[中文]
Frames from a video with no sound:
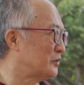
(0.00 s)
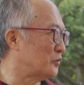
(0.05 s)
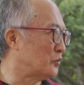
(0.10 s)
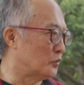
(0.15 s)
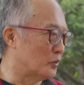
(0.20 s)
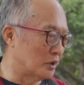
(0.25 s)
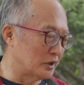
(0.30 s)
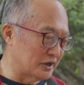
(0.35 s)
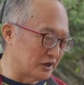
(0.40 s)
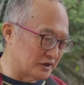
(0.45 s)

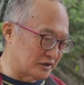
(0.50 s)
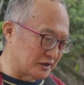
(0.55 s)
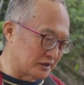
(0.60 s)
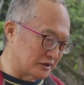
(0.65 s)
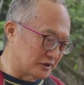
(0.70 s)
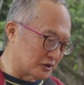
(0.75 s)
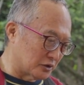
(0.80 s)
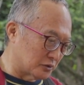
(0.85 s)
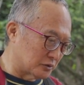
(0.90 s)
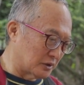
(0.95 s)
我已
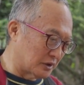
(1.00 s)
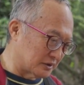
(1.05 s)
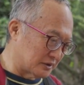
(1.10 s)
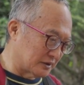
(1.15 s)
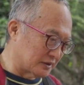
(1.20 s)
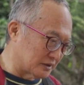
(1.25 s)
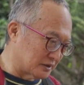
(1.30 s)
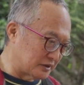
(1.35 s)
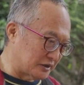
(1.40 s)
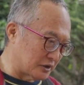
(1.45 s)
经走到
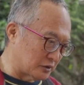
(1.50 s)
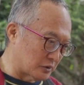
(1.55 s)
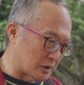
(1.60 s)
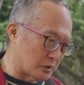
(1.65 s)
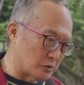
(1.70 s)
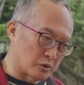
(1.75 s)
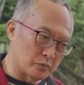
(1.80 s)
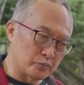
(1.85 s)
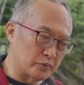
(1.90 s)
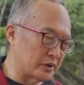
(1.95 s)
这个阶
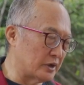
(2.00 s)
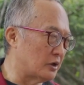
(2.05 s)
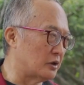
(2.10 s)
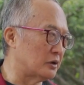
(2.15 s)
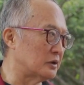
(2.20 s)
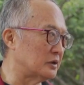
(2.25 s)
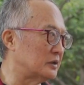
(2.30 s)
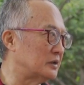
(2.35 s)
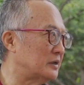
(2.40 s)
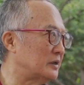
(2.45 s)
段，我不要了，